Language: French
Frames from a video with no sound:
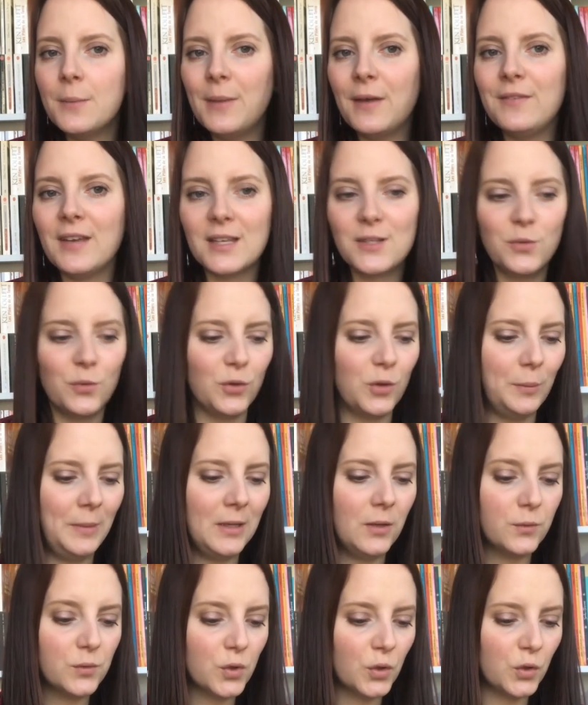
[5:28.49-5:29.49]
c'est ma version de
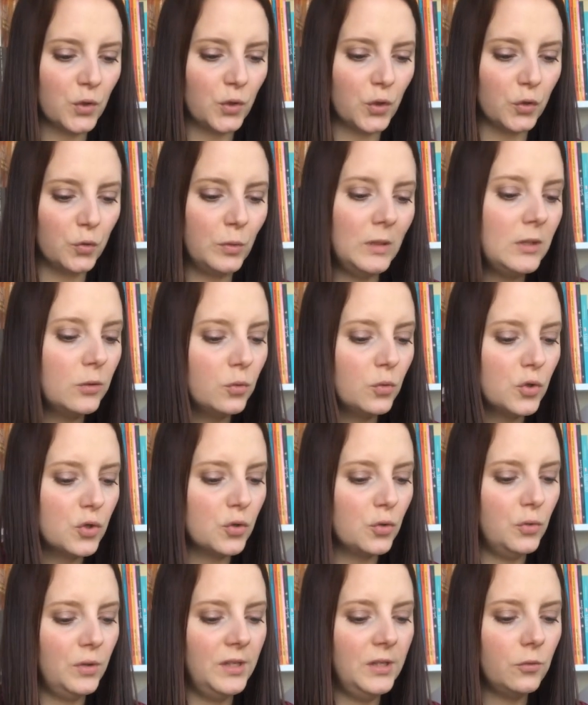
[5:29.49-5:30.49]
1998, toute
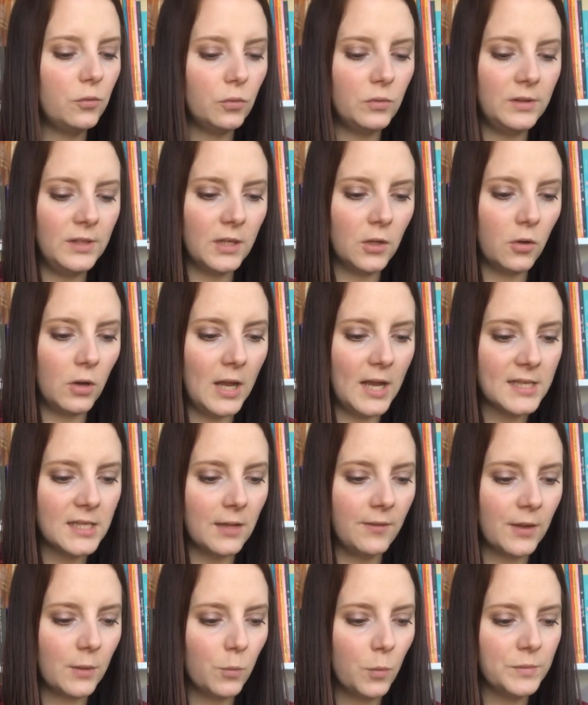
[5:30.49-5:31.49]
jeunie, toute
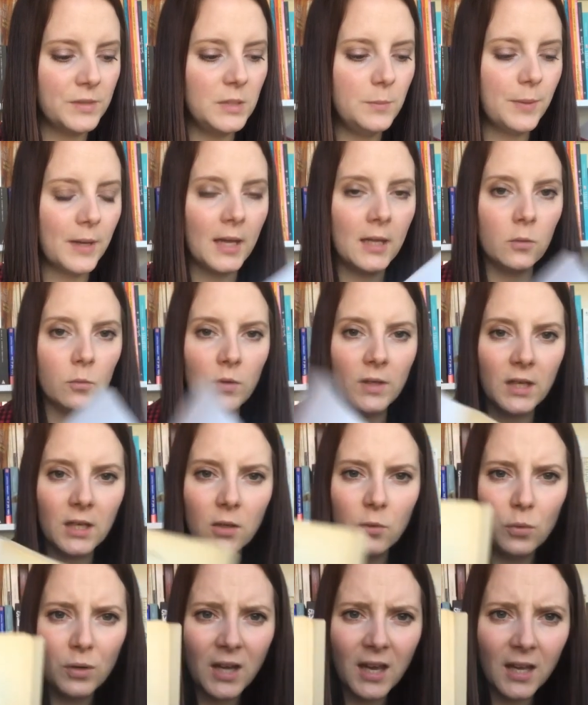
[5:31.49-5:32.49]
dégueulasse, avec mon petit prénom
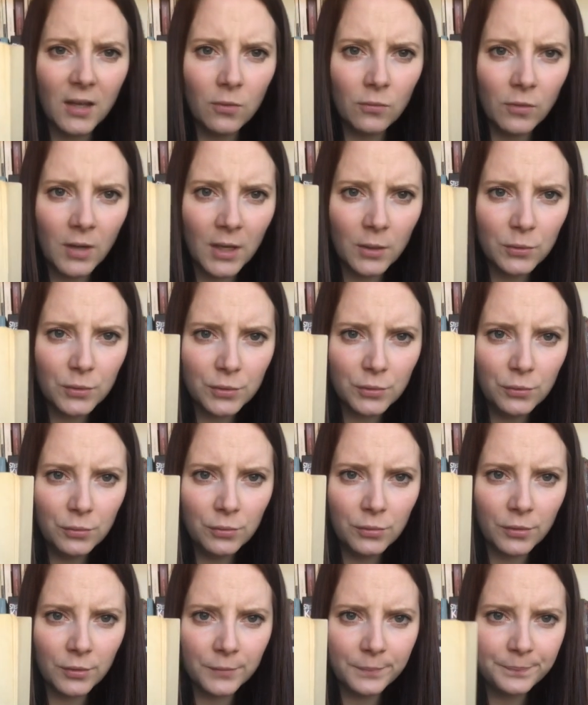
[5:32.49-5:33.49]
écrit au crayon là
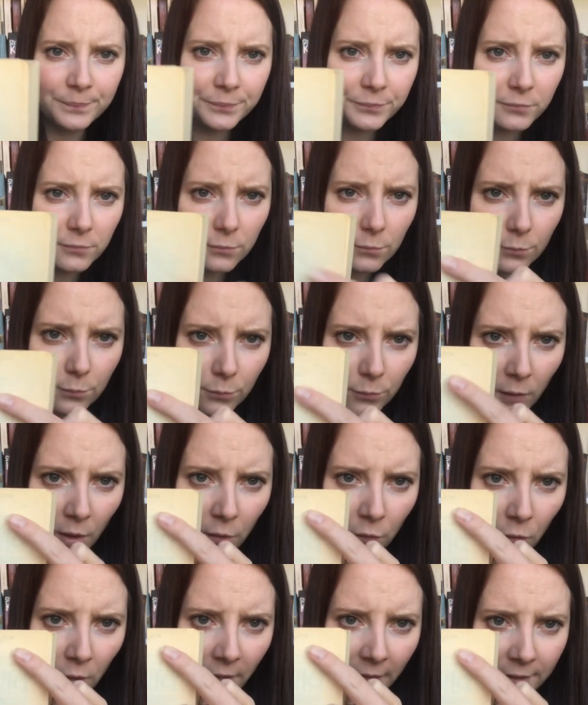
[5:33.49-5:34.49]
au-dessus, euh,
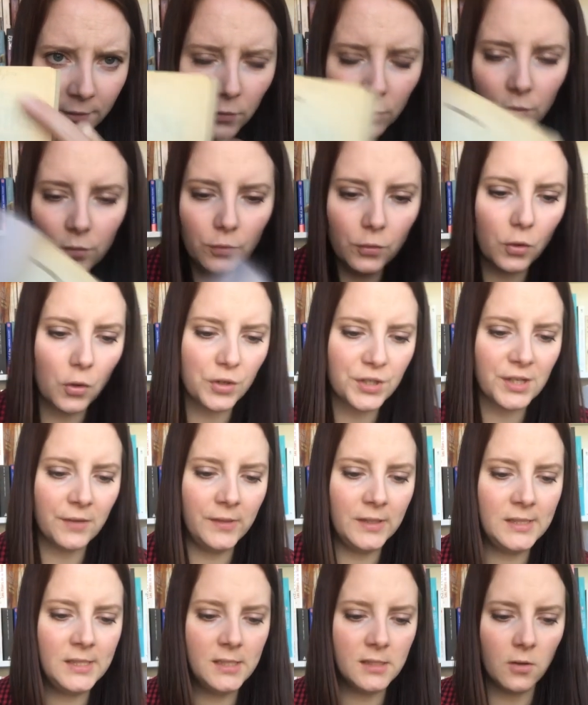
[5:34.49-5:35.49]
voilà, de, quand
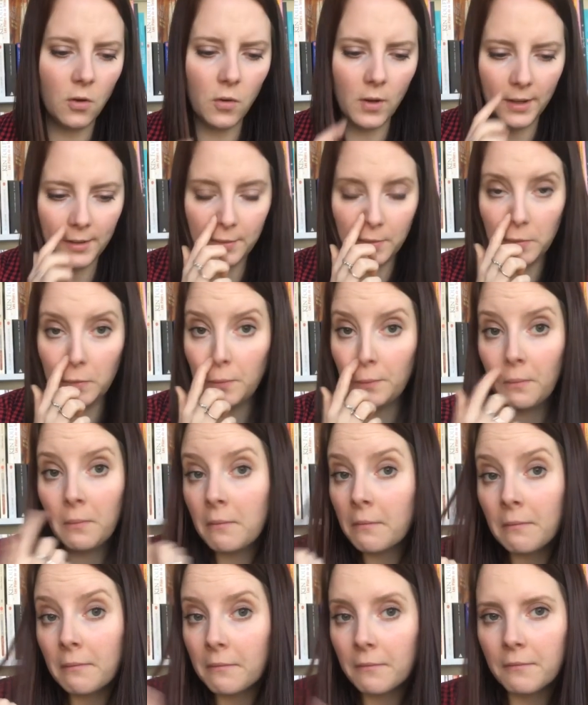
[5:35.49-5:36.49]
j'avais 10 ans, hein, euh,
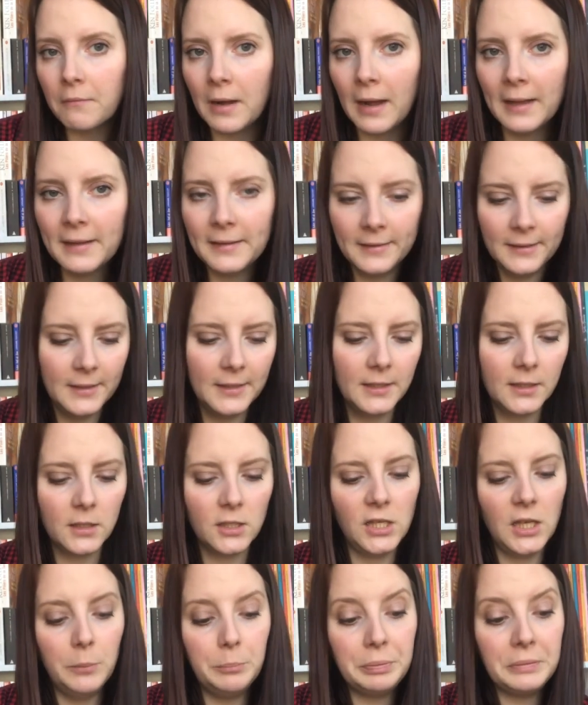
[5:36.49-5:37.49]
voilà,
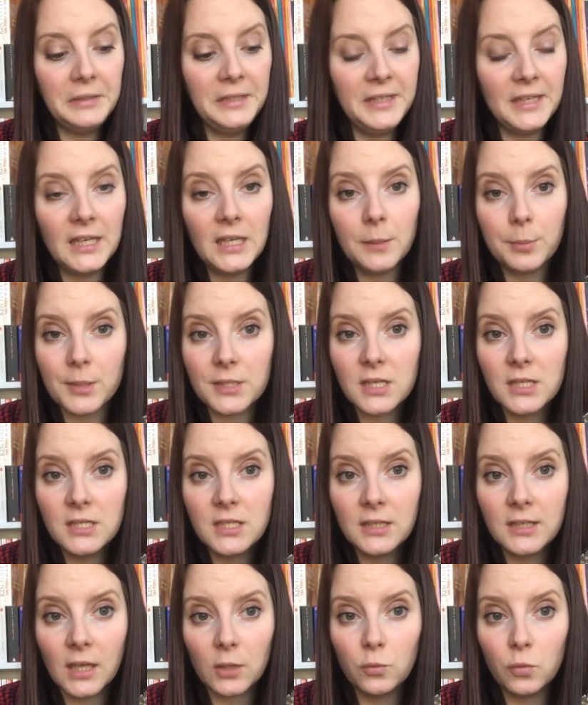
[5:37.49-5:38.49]
qui est plié parce
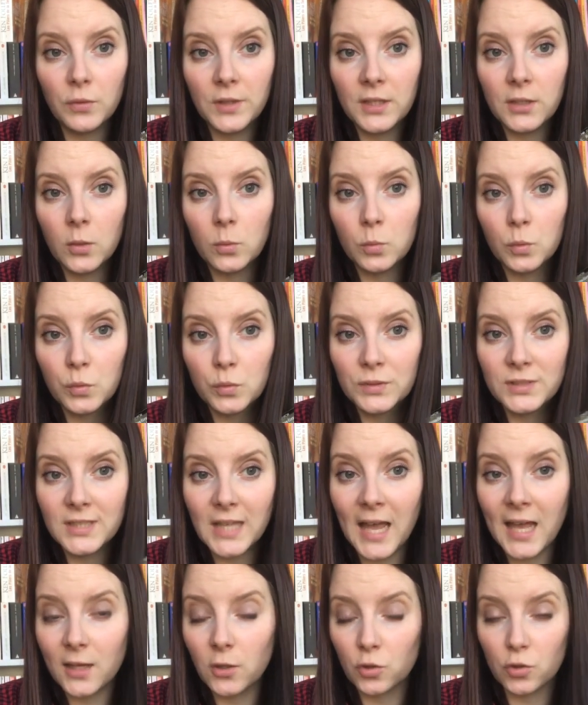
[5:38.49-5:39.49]
qu'il s'était retourné dans mon
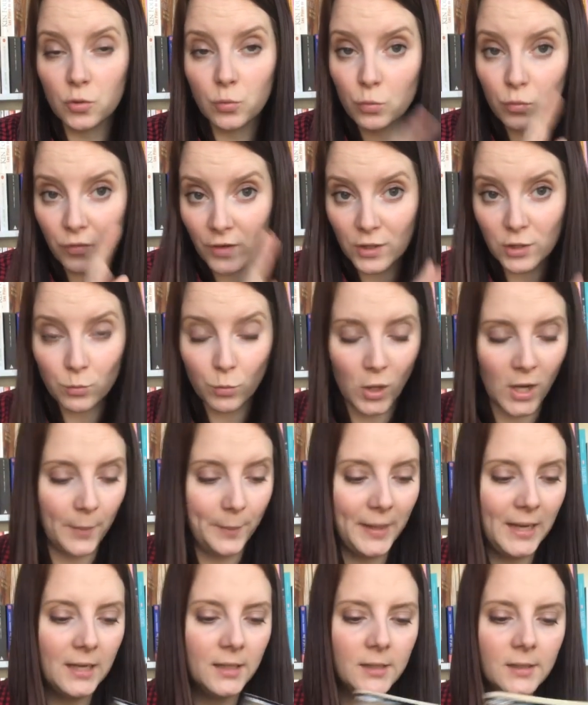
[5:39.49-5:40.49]
sac, enfin je m'en
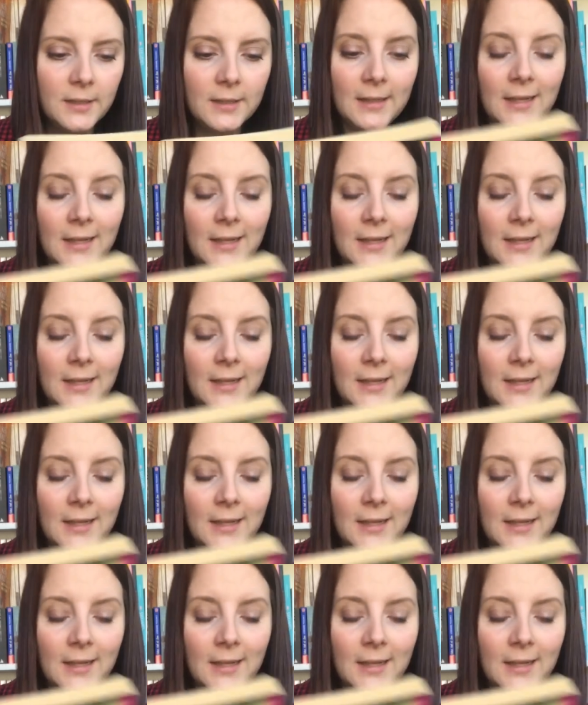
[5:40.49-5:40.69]
rappelle.